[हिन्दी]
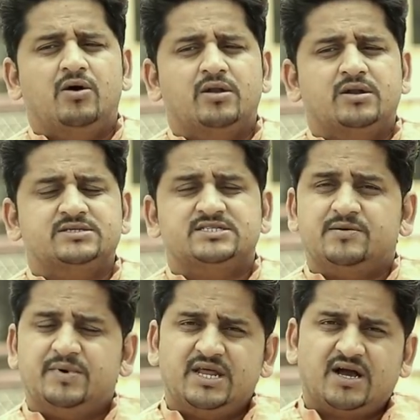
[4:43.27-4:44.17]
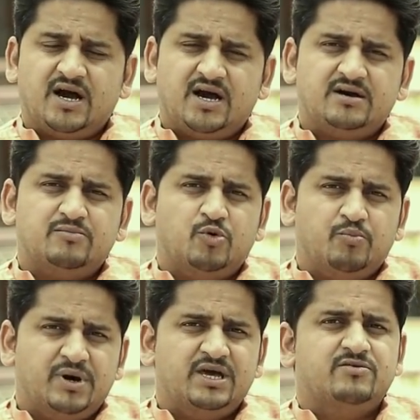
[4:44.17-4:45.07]
और जैसे मैंने कहा
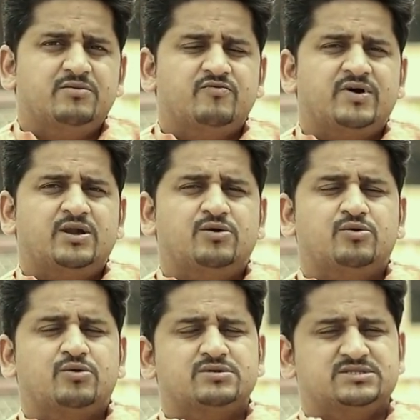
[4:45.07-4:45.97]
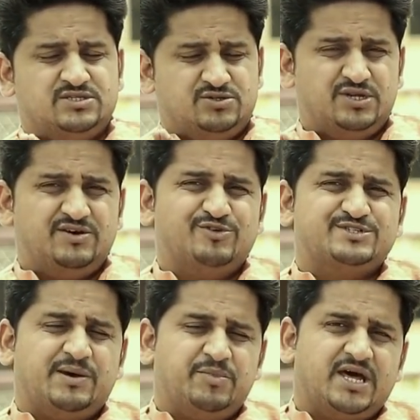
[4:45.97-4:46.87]
मुंबई वालों जिन्होंने वो
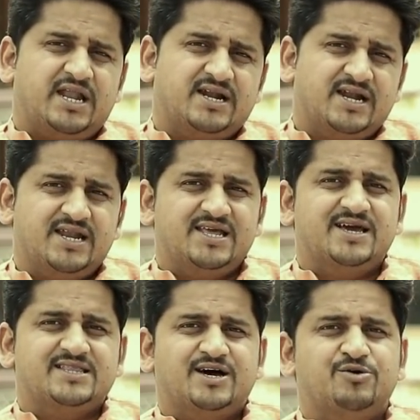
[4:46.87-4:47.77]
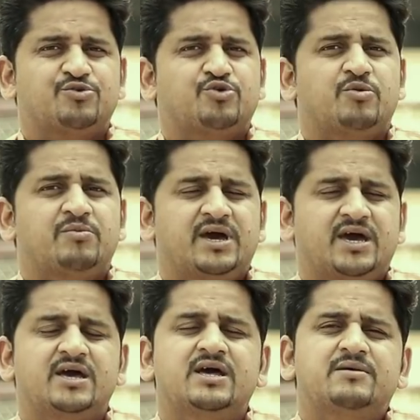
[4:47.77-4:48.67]
सेमिनार अटेंड किया था उनको
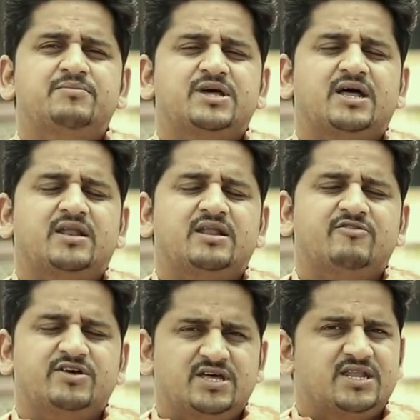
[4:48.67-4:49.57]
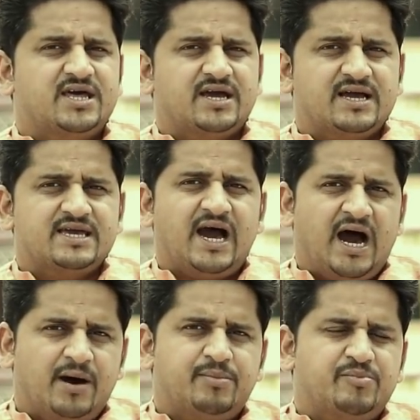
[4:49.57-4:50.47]
मैं मेरा निवेदन रहेगा कि
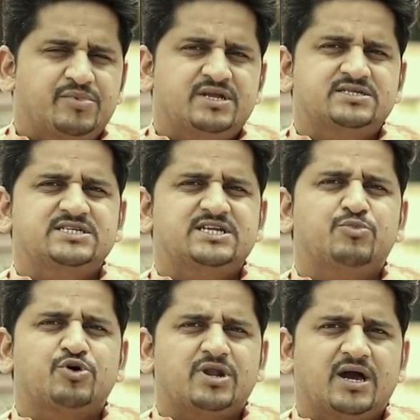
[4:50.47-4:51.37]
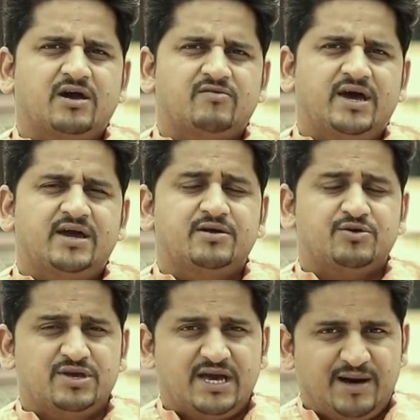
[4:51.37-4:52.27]
आप अपनी सीट बुक ना करवाएं
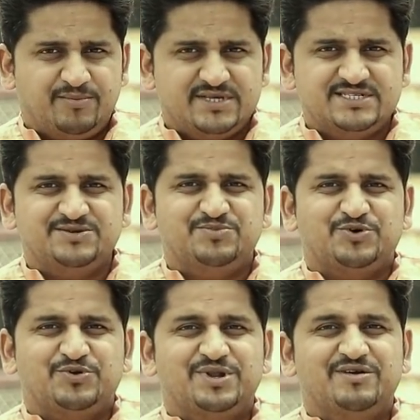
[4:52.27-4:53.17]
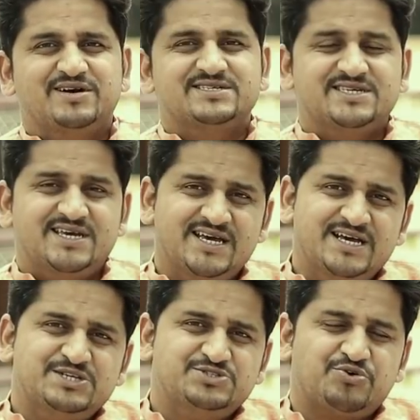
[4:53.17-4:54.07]
क्योंकि आपकी सीट बुक होने की वजह से
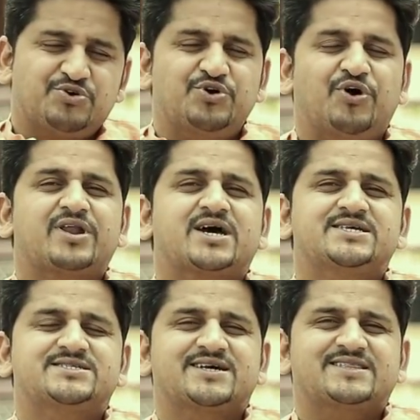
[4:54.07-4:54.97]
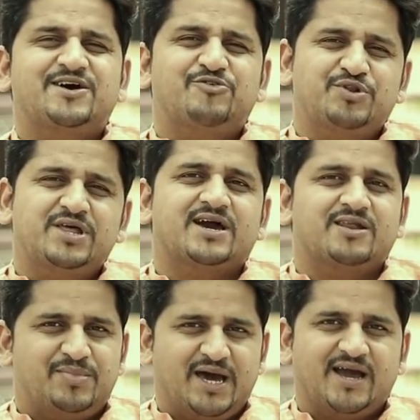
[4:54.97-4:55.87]
जो कोई और कर सकता है वो नहीं
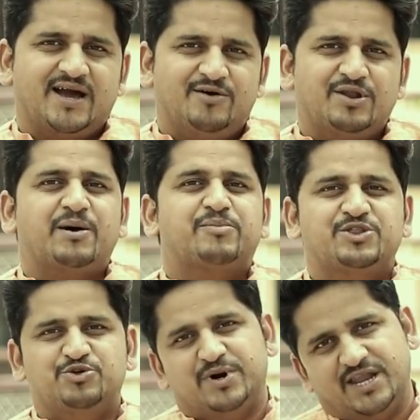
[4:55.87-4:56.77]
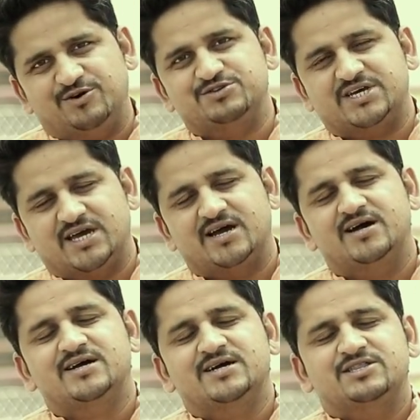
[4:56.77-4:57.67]
कर पाएगा और आपका दोबारा हो जाएगा